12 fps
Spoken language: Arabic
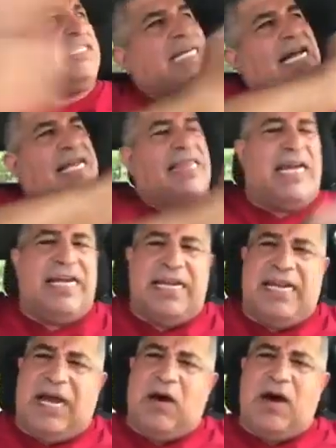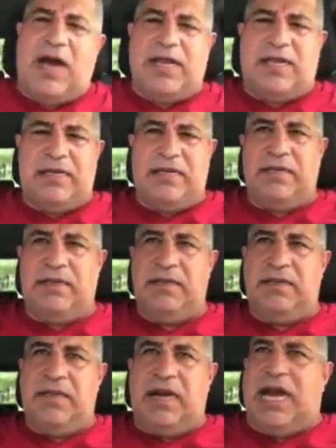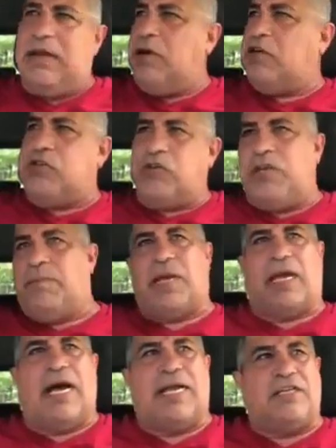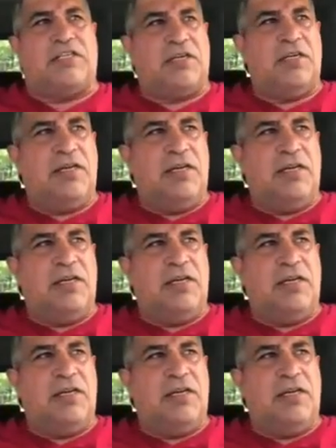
رساله ثانيه للعوائل هاي الموجودين بالخارج